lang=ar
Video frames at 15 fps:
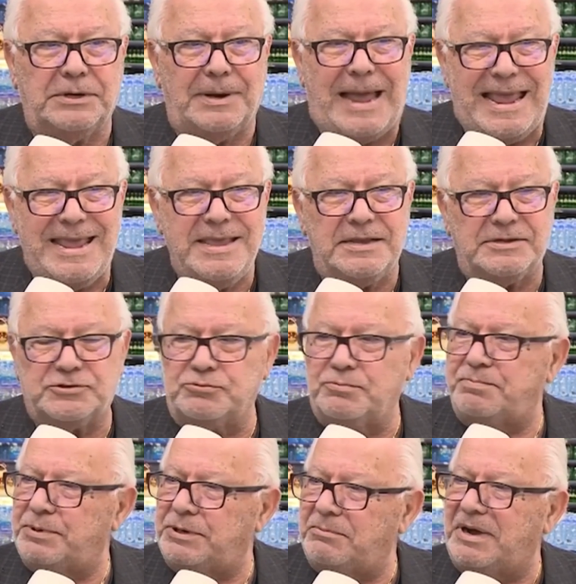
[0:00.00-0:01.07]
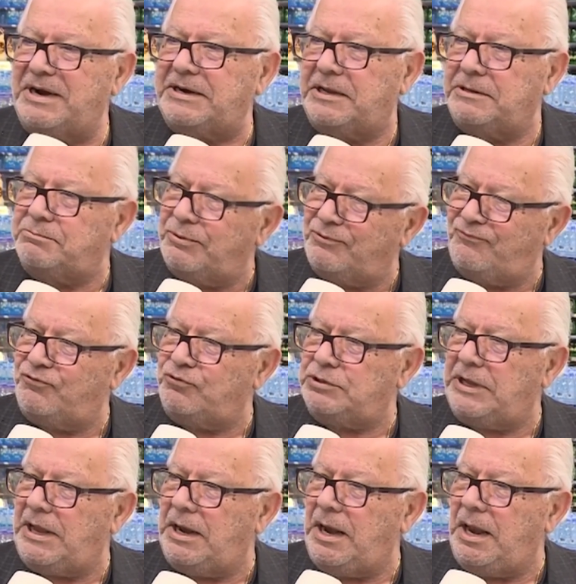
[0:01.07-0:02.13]
أي سوبر ماركت بتفوتي
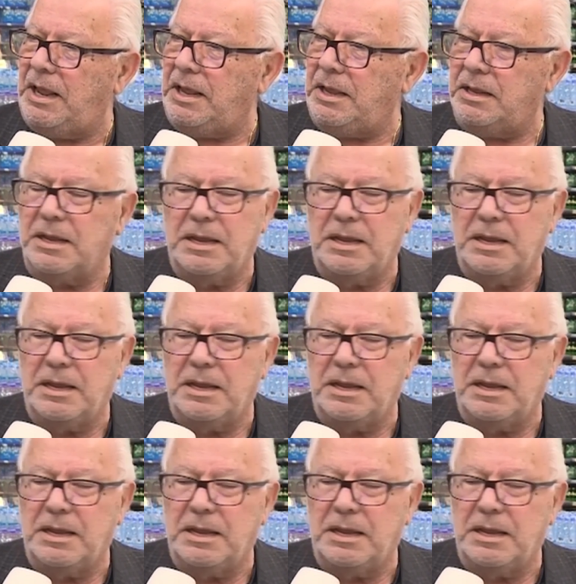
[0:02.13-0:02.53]
عليه